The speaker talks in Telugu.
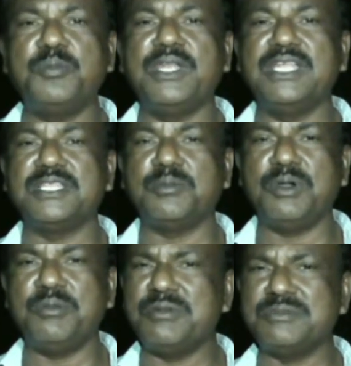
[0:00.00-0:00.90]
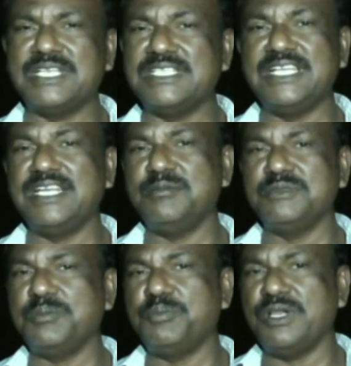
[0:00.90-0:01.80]
కాలిపోయినాయి తప్ప మేము చేంజ్ చేయడం
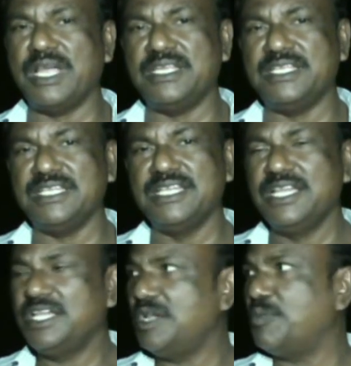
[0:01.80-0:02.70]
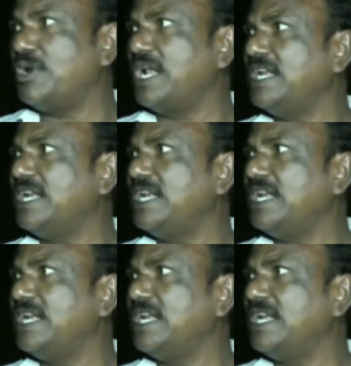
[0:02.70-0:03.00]
చెప్పి అని ఎప్పుడు